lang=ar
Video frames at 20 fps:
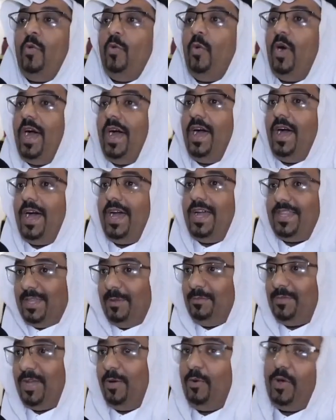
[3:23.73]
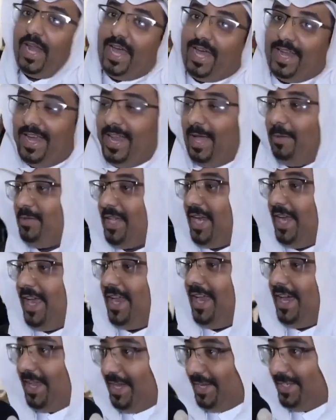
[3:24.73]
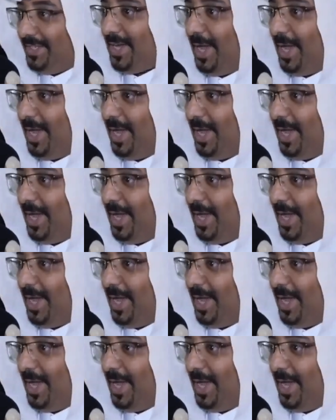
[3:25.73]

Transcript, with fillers: وختمته والان الحمد لله انا خريج